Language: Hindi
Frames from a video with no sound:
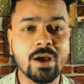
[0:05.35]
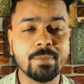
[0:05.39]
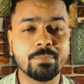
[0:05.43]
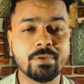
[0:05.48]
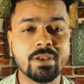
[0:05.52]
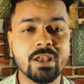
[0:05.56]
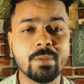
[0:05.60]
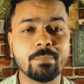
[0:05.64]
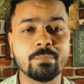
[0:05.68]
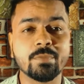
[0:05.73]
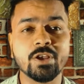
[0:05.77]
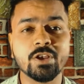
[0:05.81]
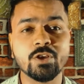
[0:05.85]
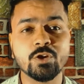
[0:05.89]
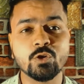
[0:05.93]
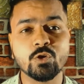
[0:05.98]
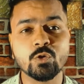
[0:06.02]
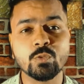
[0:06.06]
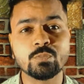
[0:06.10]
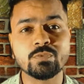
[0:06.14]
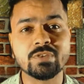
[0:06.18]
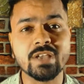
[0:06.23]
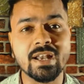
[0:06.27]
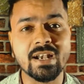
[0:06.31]
आपके अपना
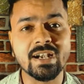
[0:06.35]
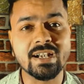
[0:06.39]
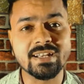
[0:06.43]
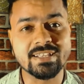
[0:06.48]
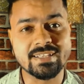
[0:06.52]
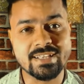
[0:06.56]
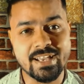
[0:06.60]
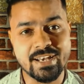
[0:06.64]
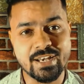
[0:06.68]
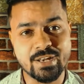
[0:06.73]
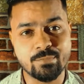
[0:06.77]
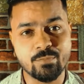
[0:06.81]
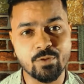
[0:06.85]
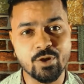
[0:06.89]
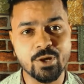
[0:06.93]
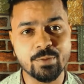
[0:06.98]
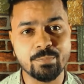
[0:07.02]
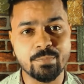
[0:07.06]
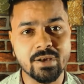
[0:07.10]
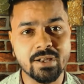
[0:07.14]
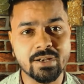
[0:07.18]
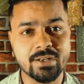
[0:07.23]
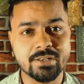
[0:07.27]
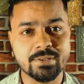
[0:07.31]
यूट्यूब चैनल डिज़ाइनिंग
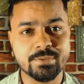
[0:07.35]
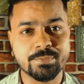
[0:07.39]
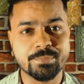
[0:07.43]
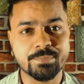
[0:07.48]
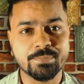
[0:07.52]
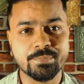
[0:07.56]
पॉइंट पर